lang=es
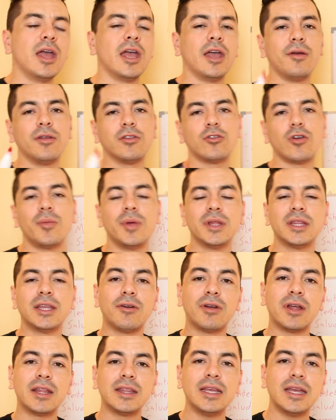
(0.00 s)
Eventualmente
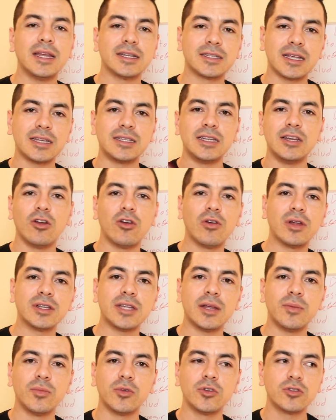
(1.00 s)
habrán días que si no lo
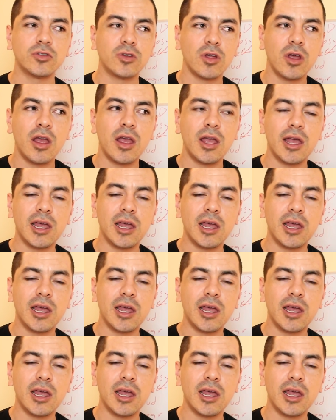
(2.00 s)
hacemos,